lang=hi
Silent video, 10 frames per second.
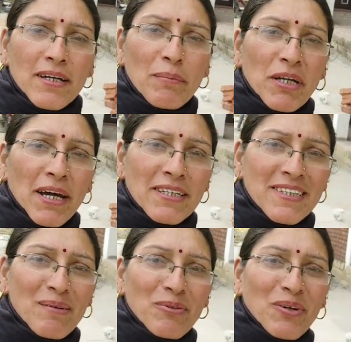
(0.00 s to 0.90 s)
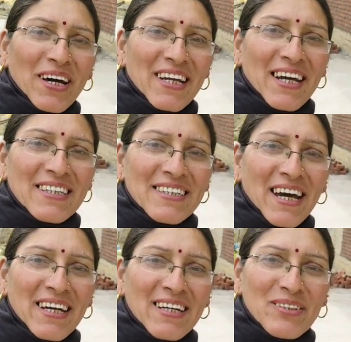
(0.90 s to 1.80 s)
अभी ना इस तरफ को कर रहे हैं
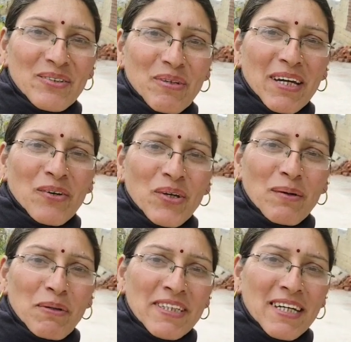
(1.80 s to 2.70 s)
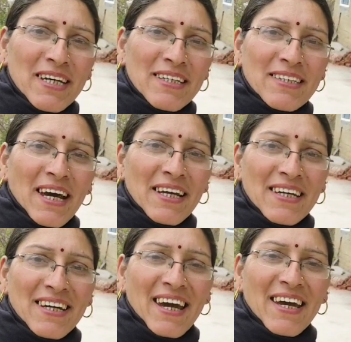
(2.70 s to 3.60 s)
चिनाई सुबह इन्होंने पीछे चिनाई
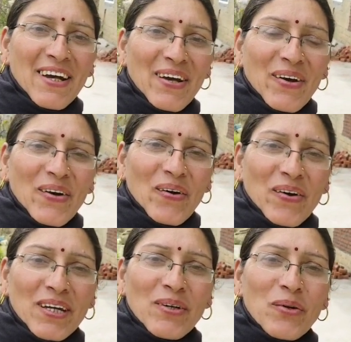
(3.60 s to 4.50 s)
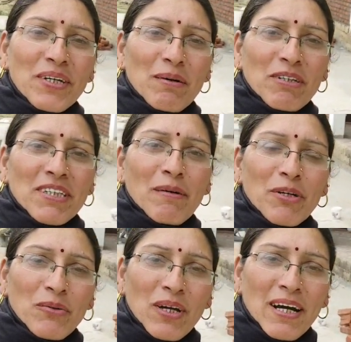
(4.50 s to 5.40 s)
की है और ये दो ईटे बची अभी
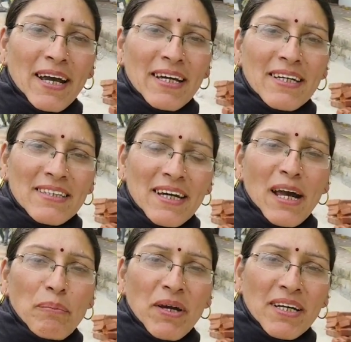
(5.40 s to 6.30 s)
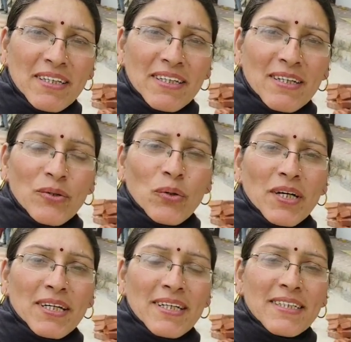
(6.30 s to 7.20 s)
इनको लगाएंगे देखते हैं यहाँ पे कितनी
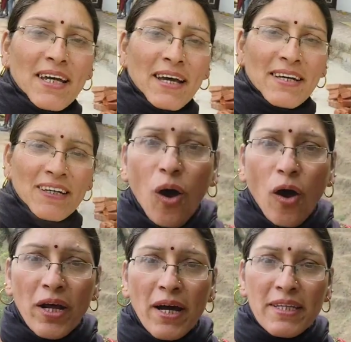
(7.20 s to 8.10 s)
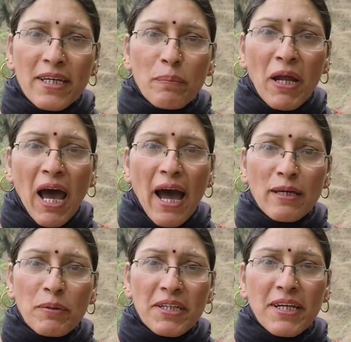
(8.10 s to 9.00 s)
होगी इनकी चिनाई और हरदीप ना
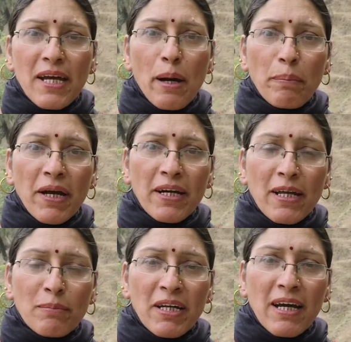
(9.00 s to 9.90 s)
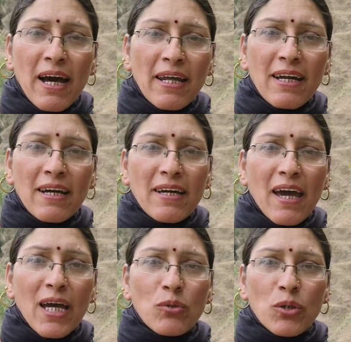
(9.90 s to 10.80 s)
आज फिर से यहाँ पे कल में लगाने लग गए
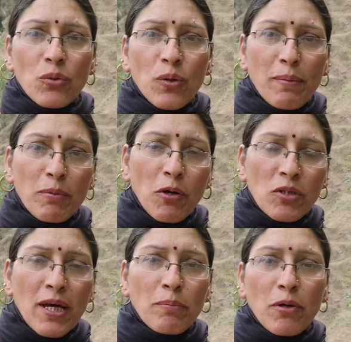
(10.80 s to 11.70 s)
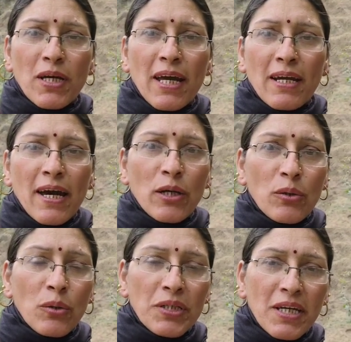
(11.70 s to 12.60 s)
हैं तो इसको ना भी बहुत सारे पौधे हैं लगाने
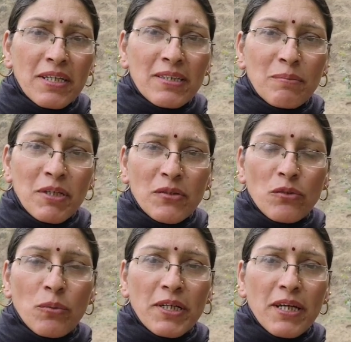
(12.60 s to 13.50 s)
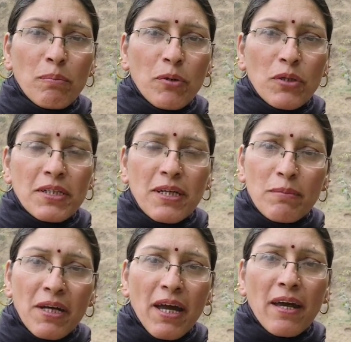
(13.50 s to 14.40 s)
को थी इसने फिर से जो भेजे हैं पौधे
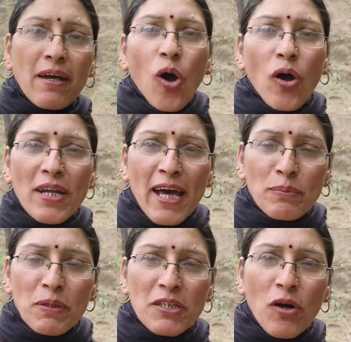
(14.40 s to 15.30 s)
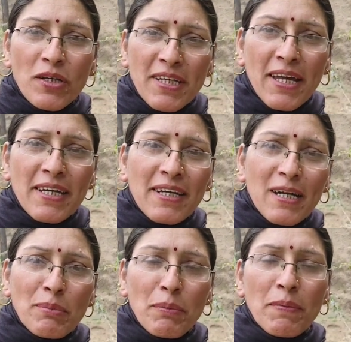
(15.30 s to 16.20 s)
सेब के और नाशपति और चेरी की
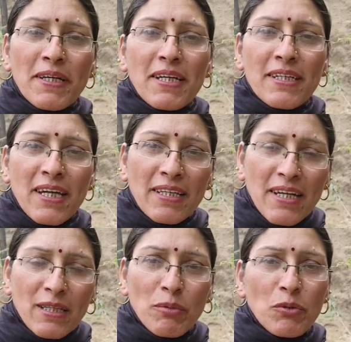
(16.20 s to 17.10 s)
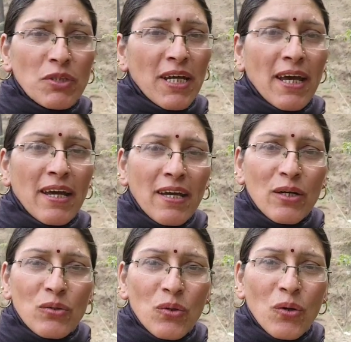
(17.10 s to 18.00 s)
कल में भी भेजी है साथ साथ में उसने
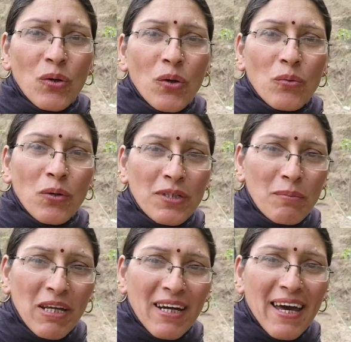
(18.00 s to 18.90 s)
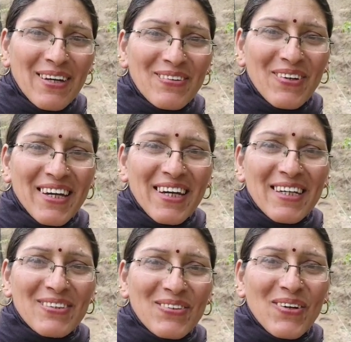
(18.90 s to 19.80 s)
तो वो सभी लगाने होंगे
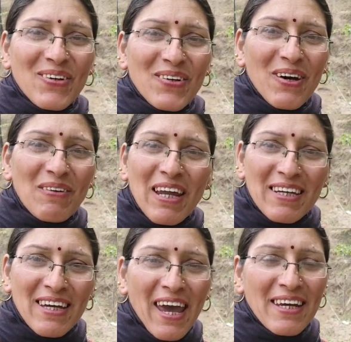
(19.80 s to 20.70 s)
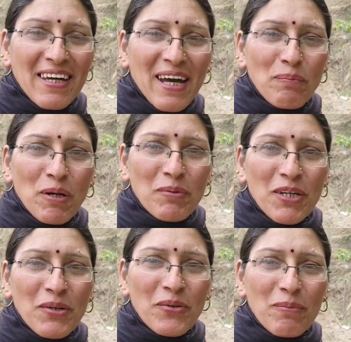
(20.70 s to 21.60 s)
इसको अब लग गए है ये यहाँ पे अपनी
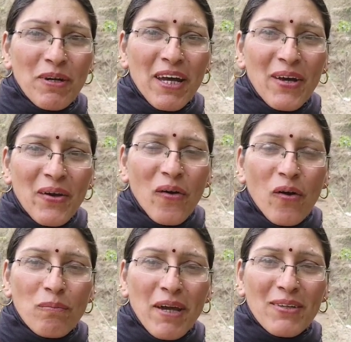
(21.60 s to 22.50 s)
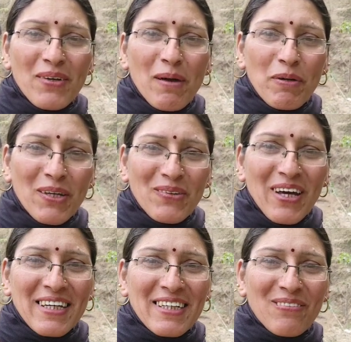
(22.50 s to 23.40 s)
ड्यूटी पे और मैं तो यहाँ पे ना
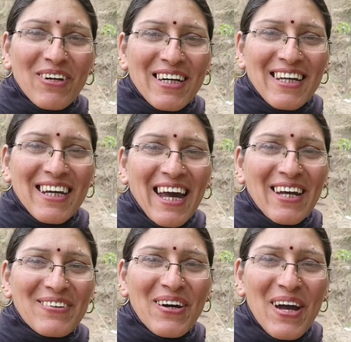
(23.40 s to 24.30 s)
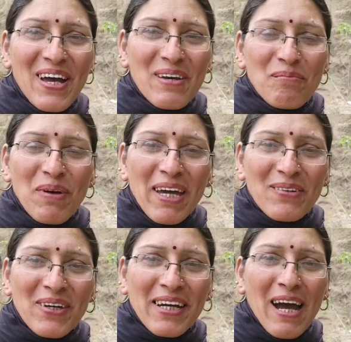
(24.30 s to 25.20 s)
थोड़ा सा सर्वे करने आई हूँ मैं
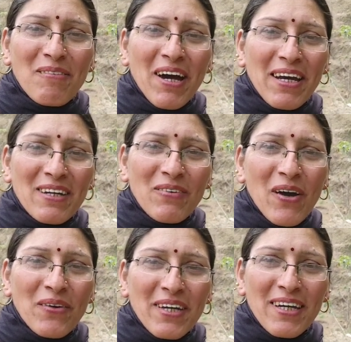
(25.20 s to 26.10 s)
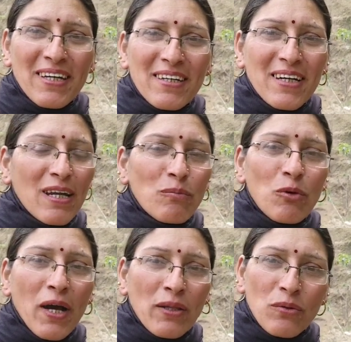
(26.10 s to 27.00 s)
तो ये काम कर नहीं पाऊँगी
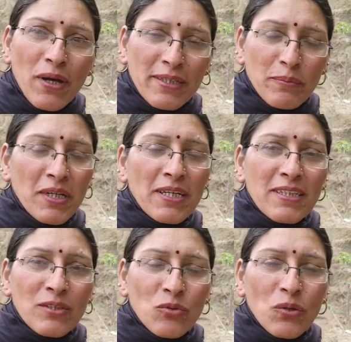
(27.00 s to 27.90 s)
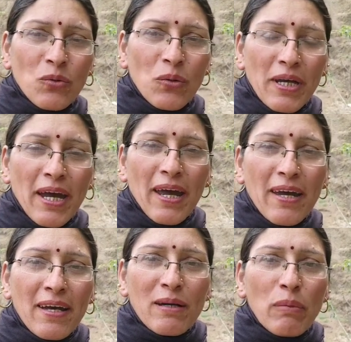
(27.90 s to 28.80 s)
कलमों का तो एक्सपीरियंस इसको कोई हो गया है
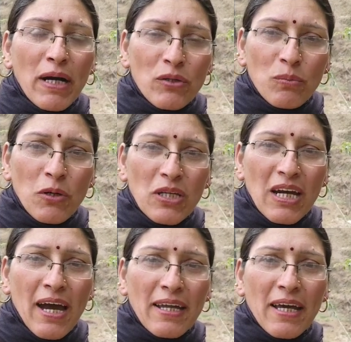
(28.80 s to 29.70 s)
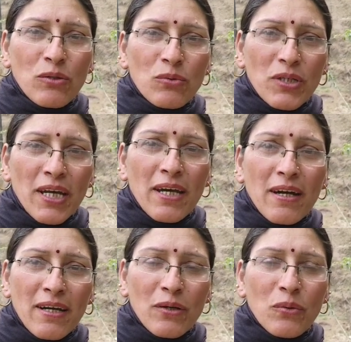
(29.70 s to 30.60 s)
बाकी जो पौधे लगाने हैं तो उनके
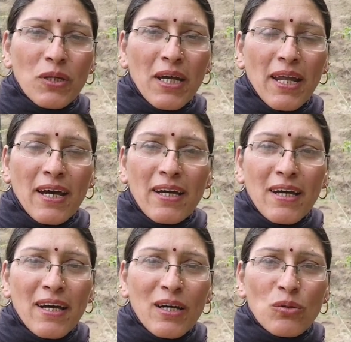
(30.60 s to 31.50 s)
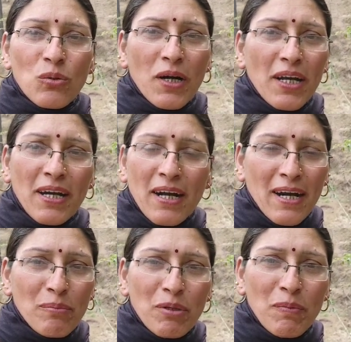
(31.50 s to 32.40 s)
खड्डे खोदने हैं ना तो खड्डे का
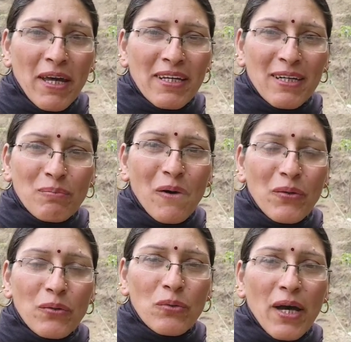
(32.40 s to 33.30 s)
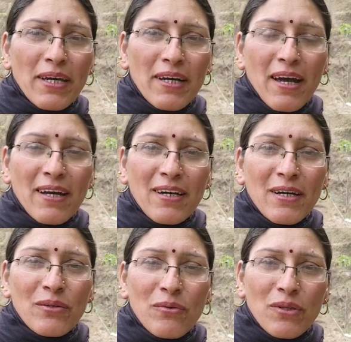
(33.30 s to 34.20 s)
काम भी मैं नहीं कर पाऊँगी खुदाई का
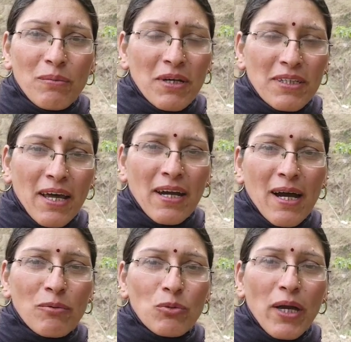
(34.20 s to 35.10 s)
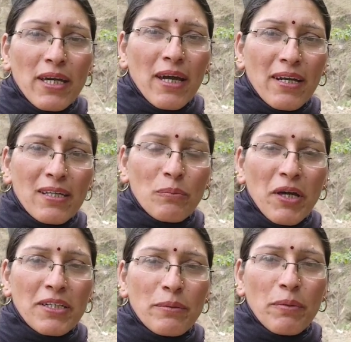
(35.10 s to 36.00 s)
तो तब ये सारा काम जो है ये हरदीप
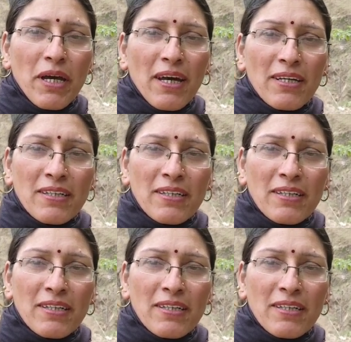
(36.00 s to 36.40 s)
के जी में है